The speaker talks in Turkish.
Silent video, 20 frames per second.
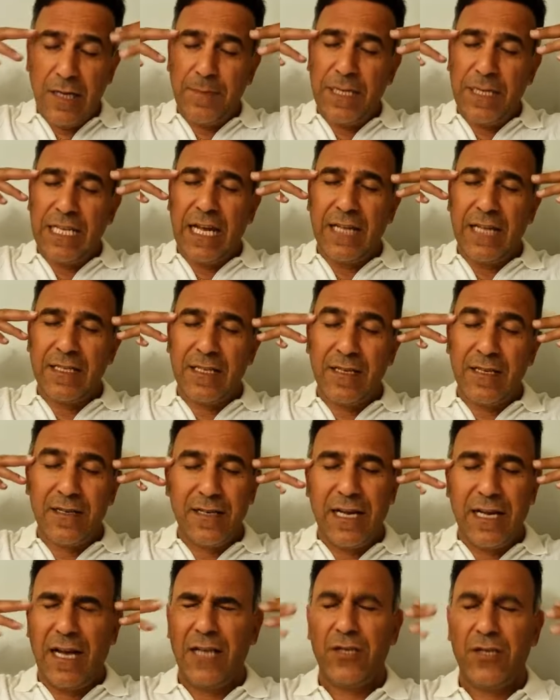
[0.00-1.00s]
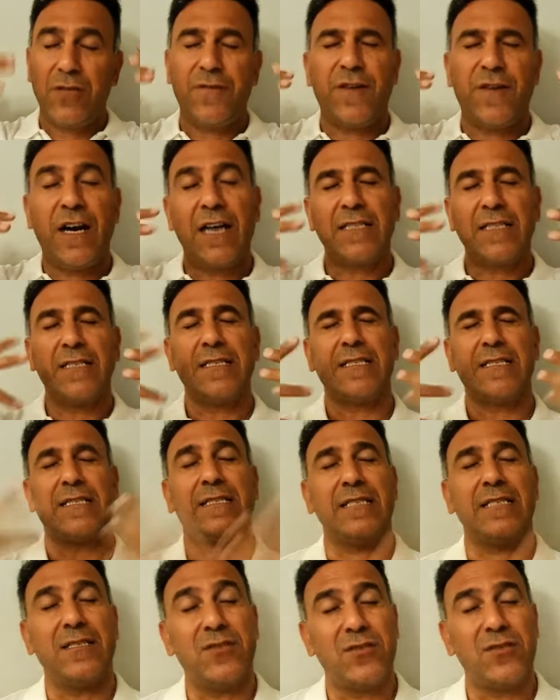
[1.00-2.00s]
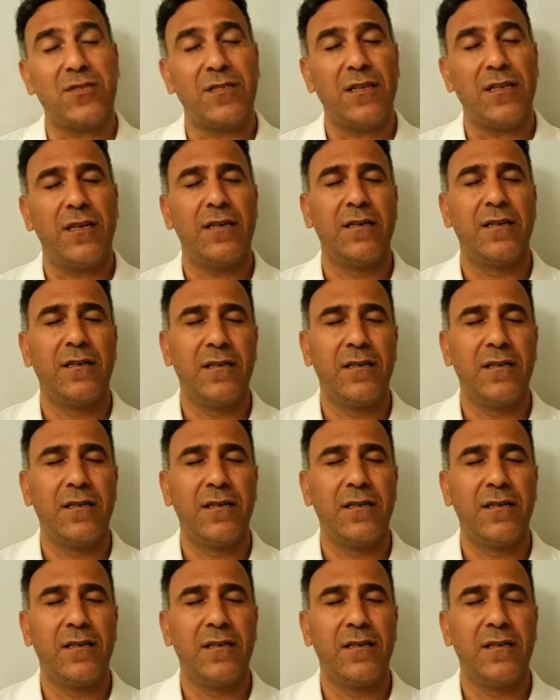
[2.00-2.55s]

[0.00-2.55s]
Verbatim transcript: Tepeden tırnağa şifanız için